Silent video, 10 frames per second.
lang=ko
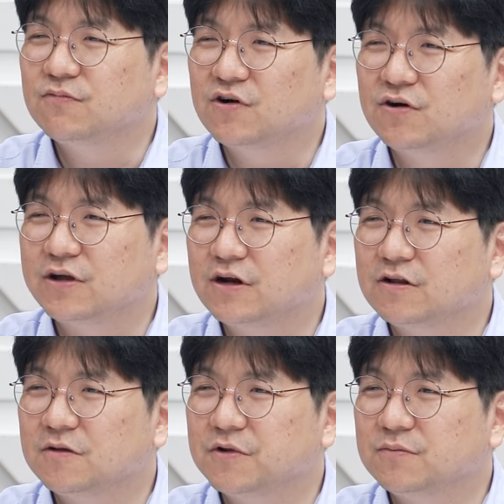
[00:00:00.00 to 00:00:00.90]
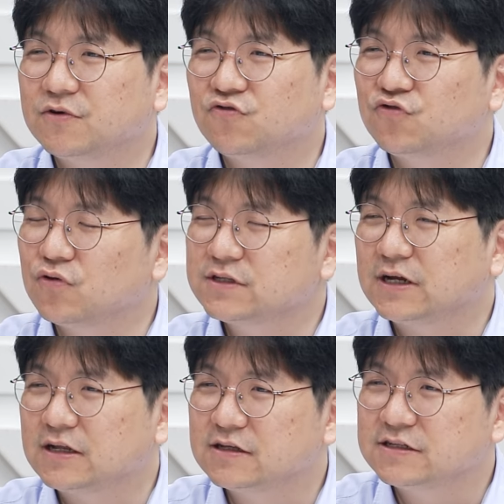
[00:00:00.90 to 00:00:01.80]
뭐 예를 들면 뭐
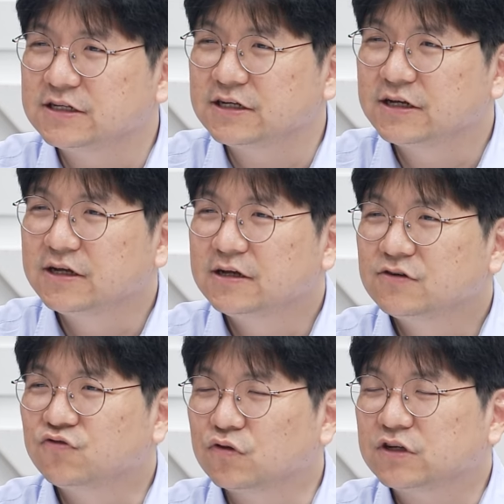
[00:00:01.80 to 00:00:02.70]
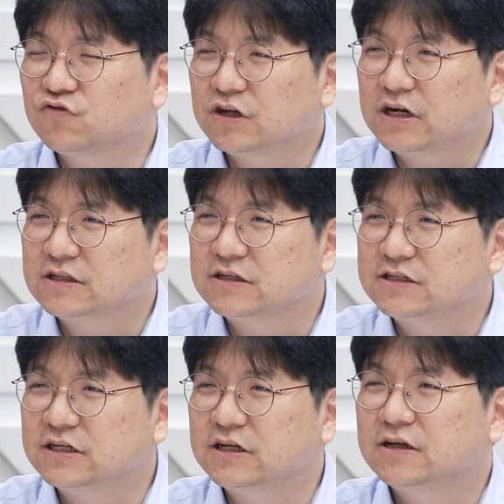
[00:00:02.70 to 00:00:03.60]
구독자라든지 아, 구독자 아, 아.
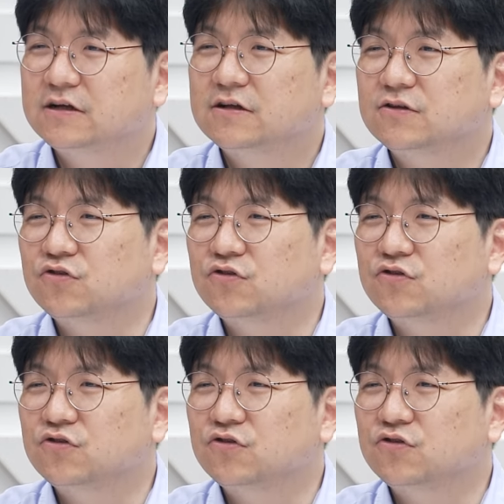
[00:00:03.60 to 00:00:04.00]
숫자라든지 네.